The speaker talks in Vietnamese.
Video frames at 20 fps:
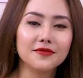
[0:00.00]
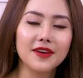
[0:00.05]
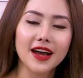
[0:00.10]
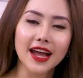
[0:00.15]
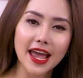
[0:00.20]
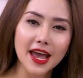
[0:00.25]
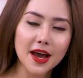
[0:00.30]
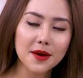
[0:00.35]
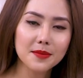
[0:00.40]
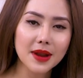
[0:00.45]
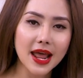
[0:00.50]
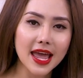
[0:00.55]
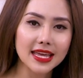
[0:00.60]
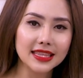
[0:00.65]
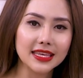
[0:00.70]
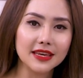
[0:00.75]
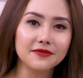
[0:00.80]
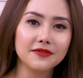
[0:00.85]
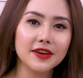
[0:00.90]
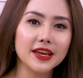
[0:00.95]
Và ngày hôm nay
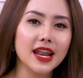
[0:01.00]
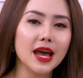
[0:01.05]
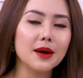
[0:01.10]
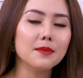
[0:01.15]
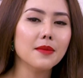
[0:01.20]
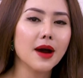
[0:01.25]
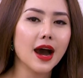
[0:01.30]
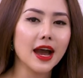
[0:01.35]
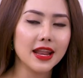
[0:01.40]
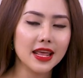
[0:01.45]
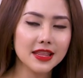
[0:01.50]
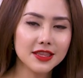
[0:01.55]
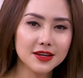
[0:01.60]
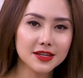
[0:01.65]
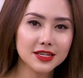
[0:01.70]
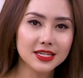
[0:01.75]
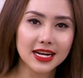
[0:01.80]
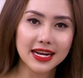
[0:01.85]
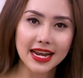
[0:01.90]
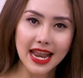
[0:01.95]
thì Vi đã mời đến
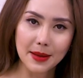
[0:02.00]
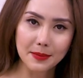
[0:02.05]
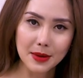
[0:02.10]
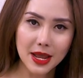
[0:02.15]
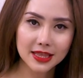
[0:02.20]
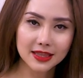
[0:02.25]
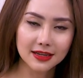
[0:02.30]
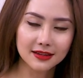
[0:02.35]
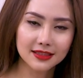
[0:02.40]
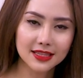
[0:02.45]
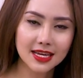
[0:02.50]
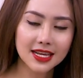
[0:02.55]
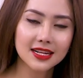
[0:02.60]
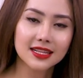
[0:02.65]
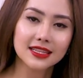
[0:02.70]
chương trình Đẹp để tự tin